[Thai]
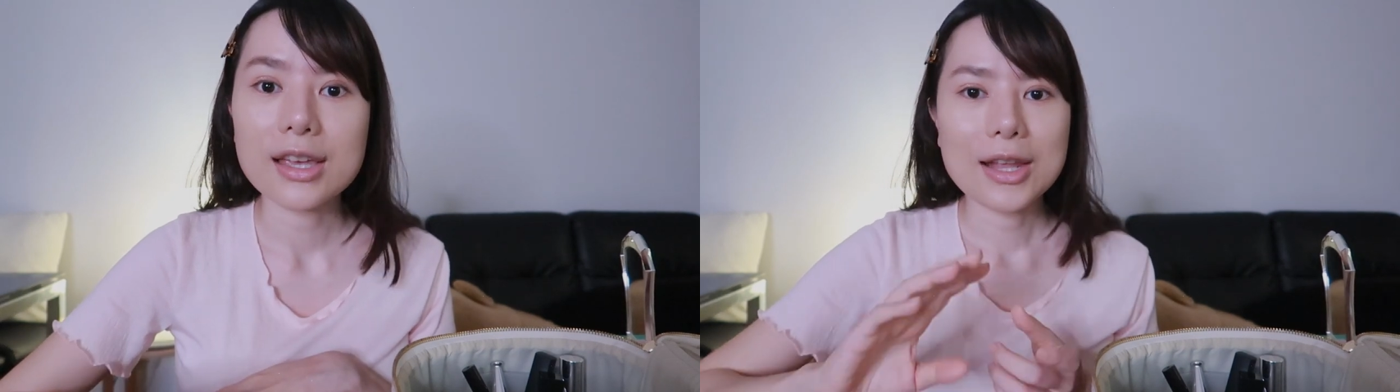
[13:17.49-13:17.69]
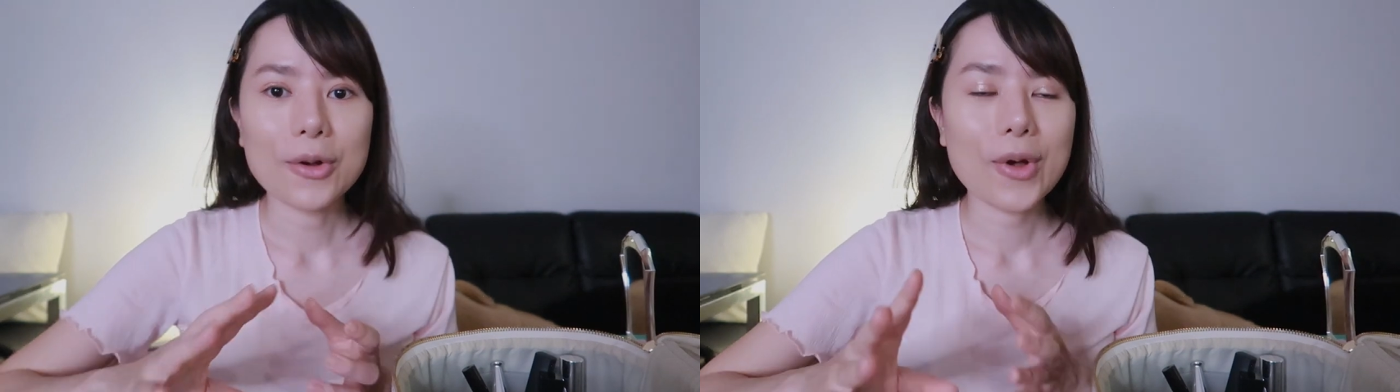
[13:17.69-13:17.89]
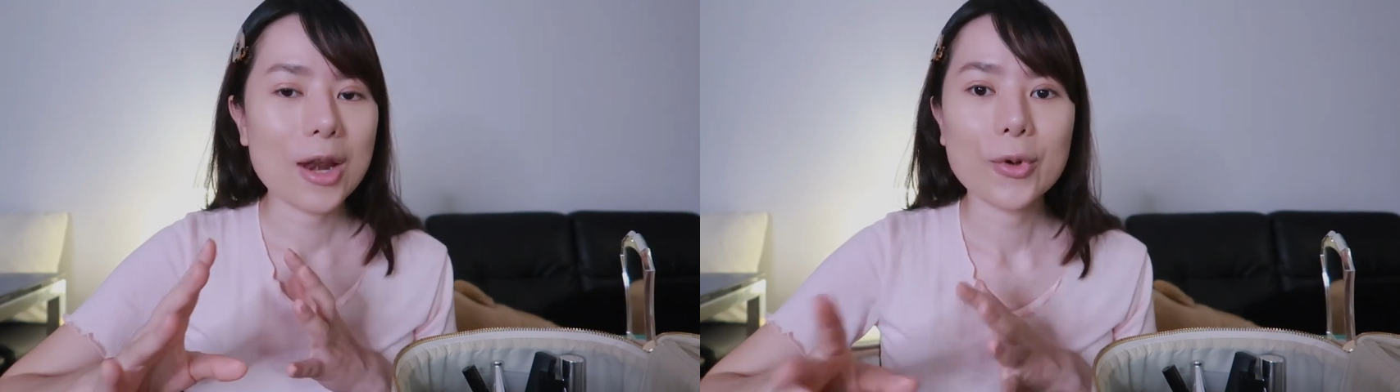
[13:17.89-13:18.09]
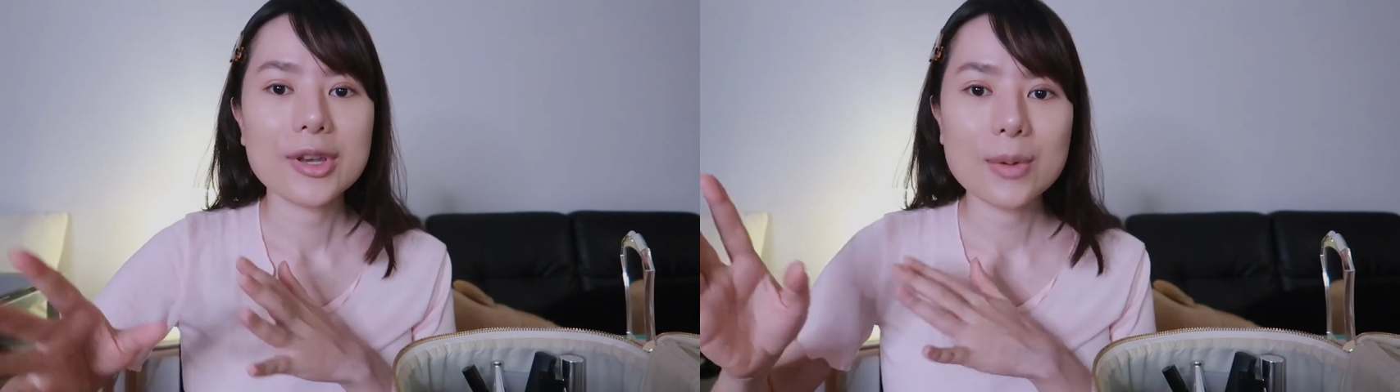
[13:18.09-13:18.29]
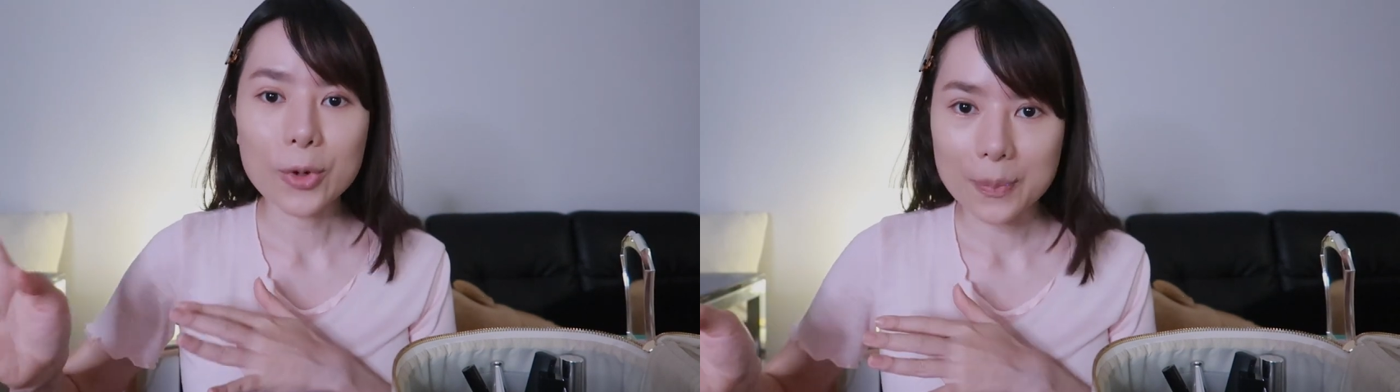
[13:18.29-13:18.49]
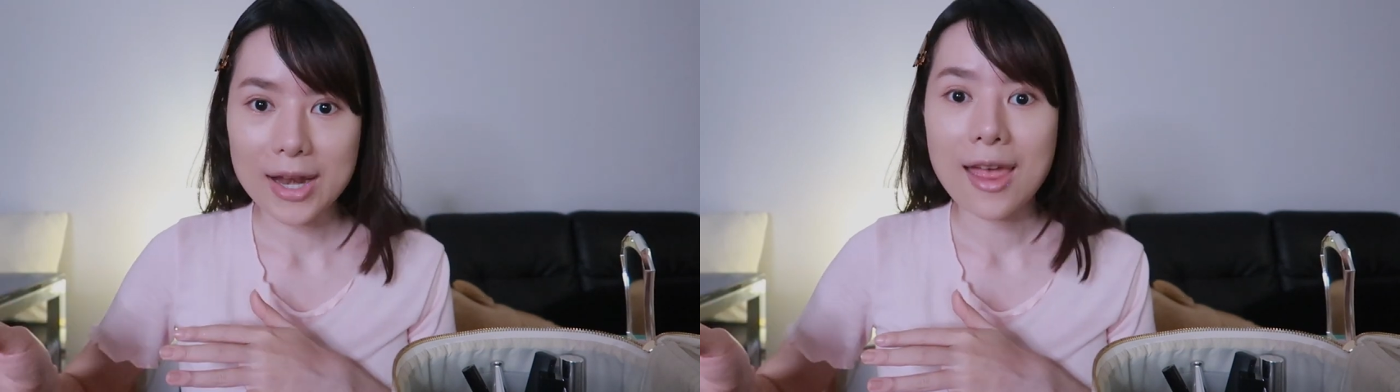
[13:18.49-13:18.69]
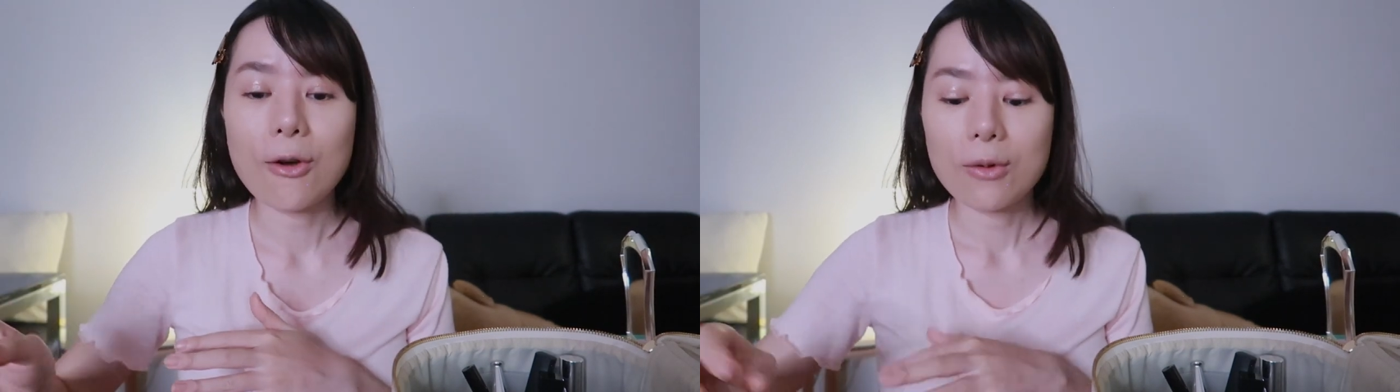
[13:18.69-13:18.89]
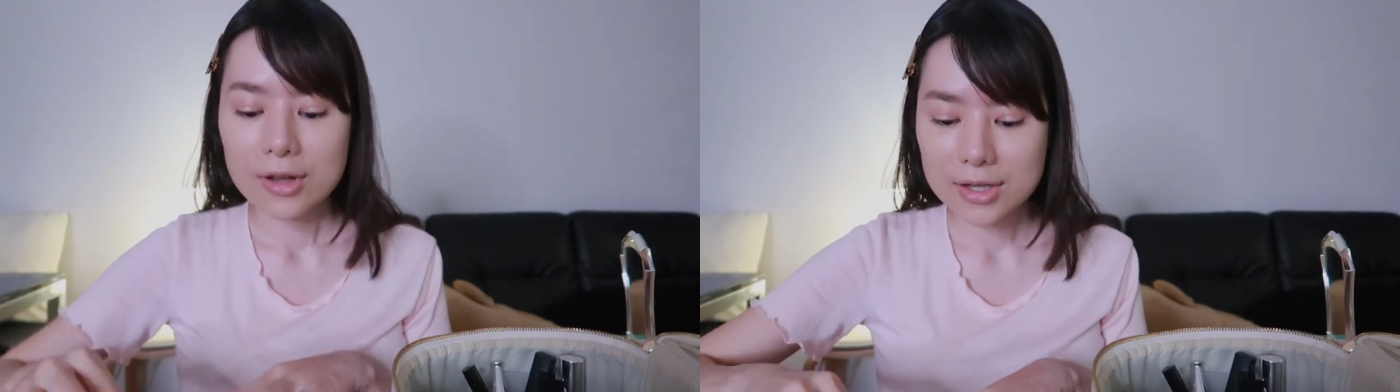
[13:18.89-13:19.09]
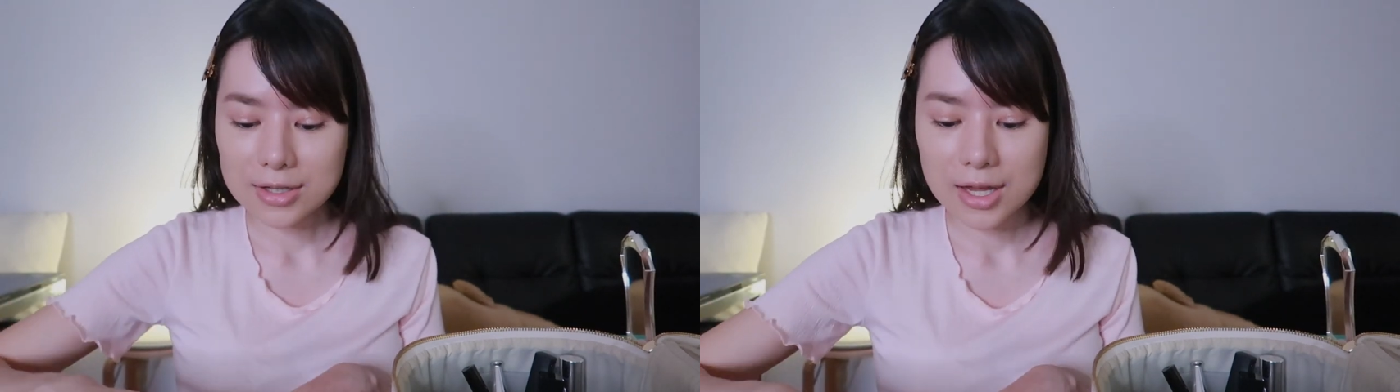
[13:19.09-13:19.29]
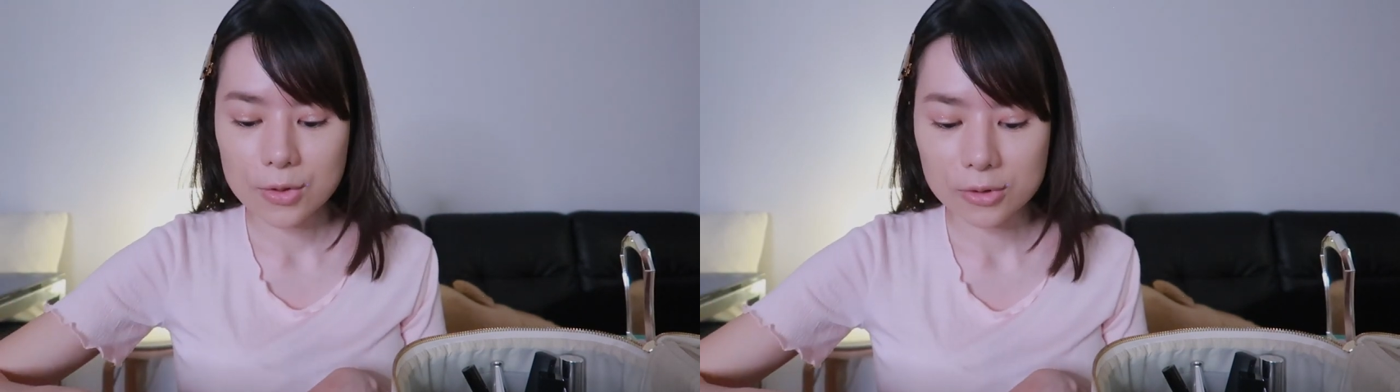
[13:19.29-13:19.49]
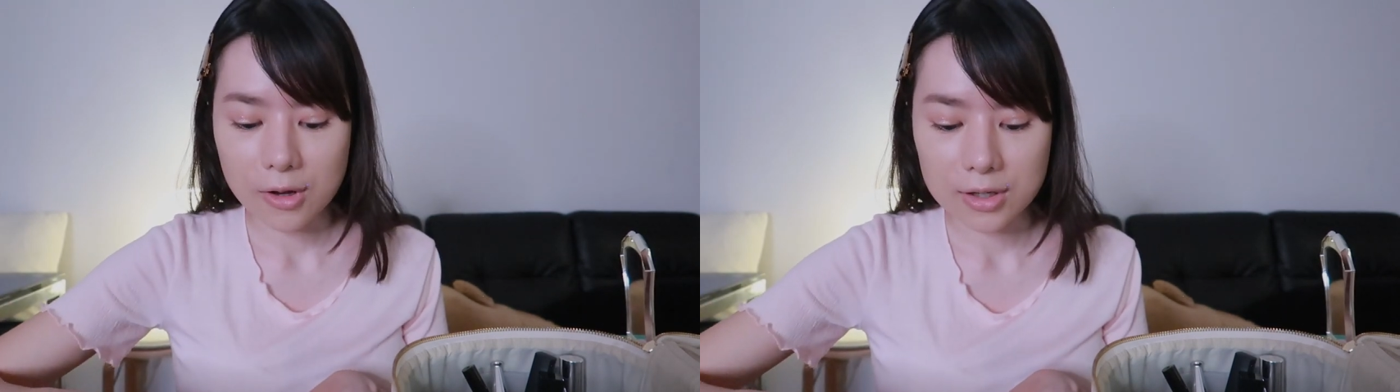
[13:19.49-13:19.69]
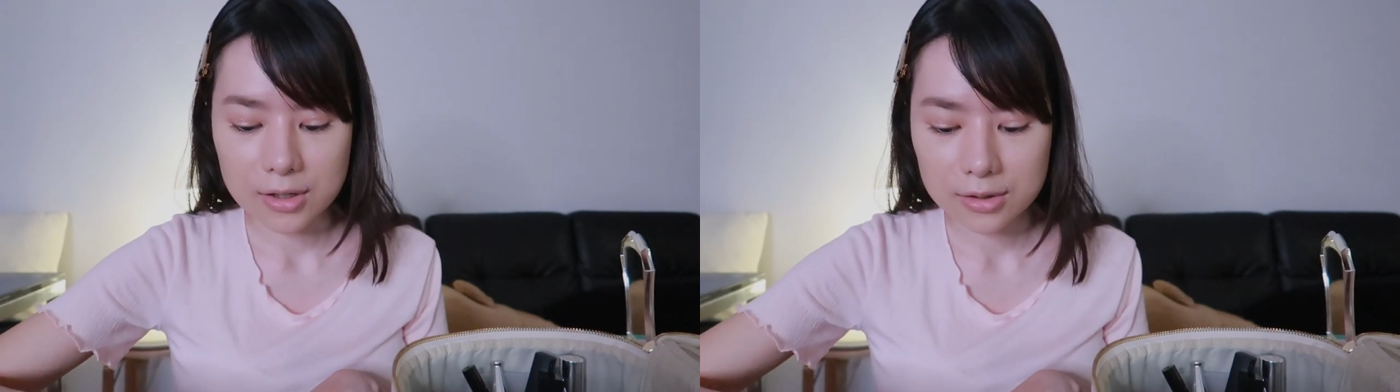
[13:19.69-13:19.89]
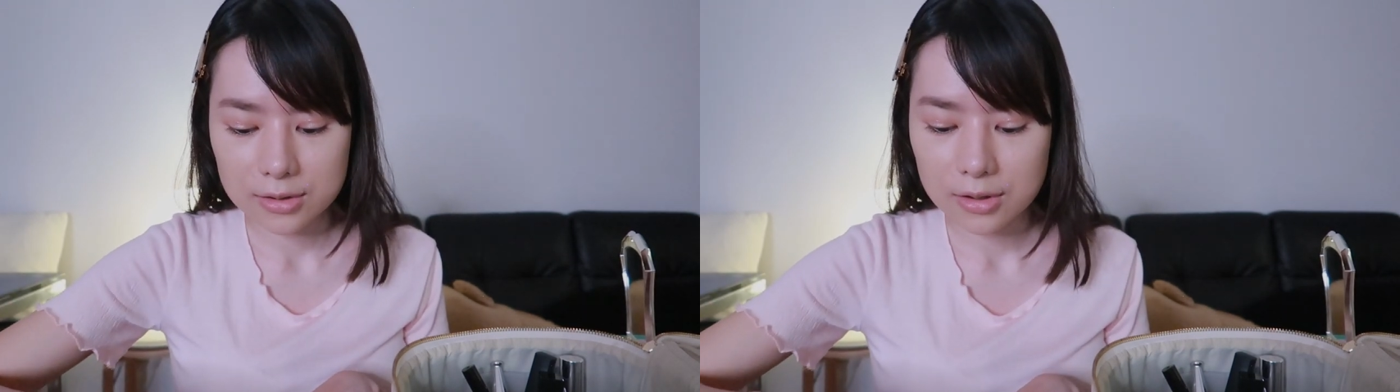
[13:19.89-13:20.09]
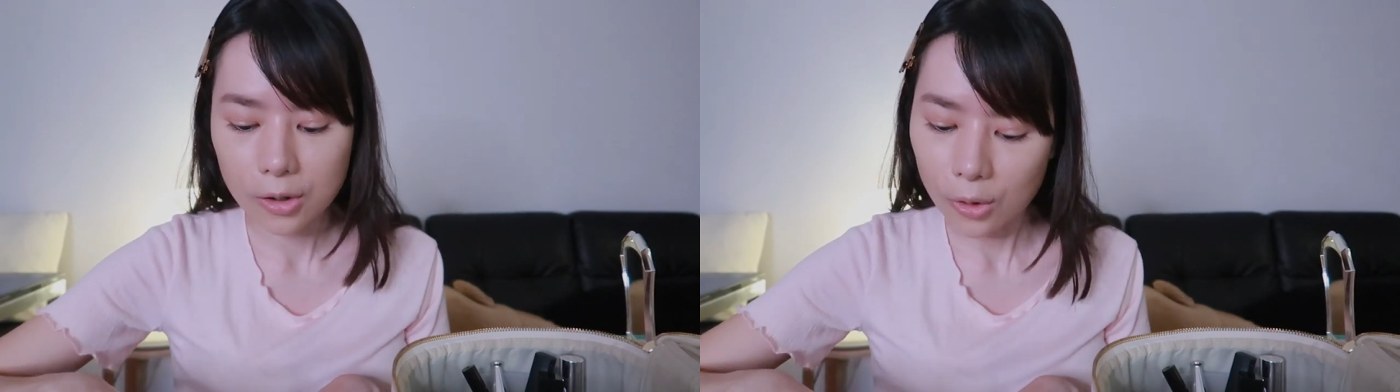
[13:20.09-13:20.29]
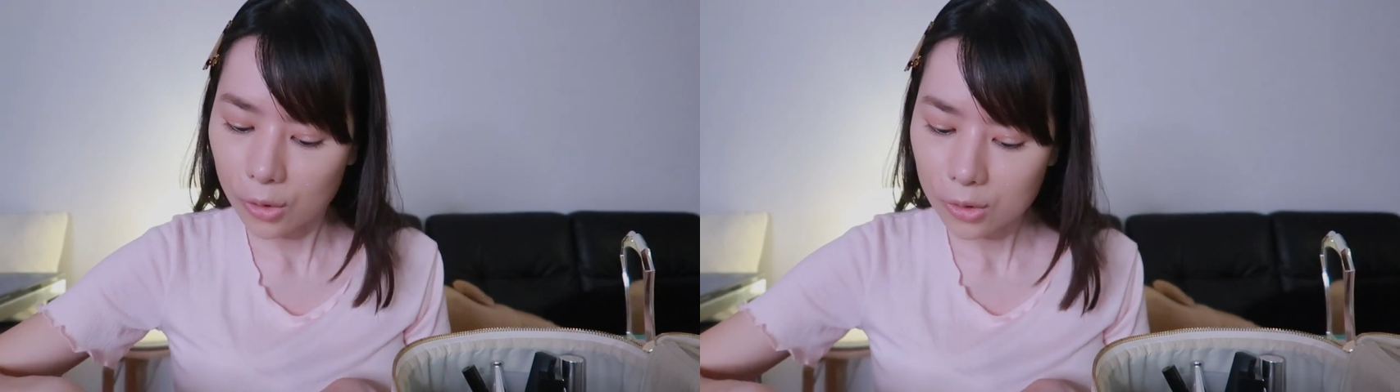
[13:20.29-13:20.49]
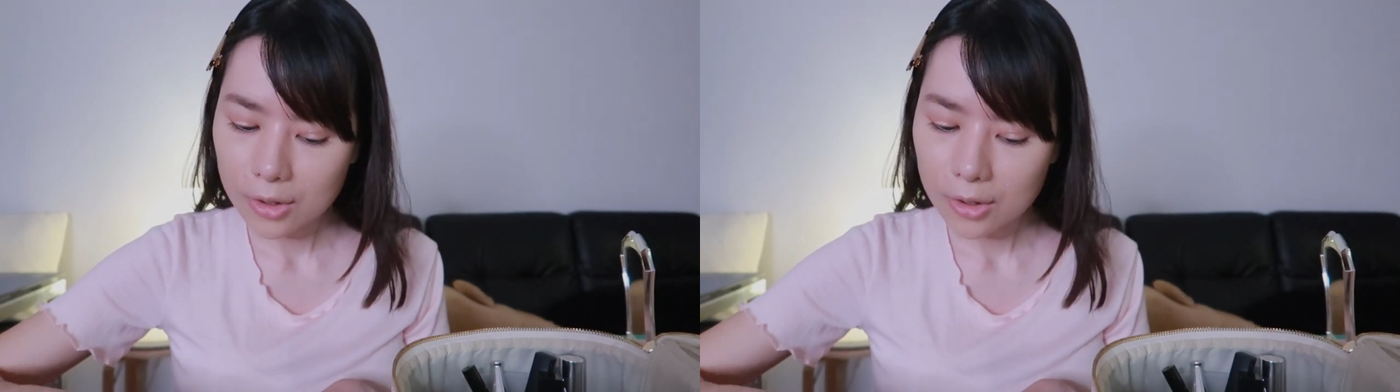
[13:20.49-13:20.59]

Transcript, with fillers: แล้ว แคท วัน ดี หมดไปแล้วที่ใช้อยู่ตอนนี้คือของ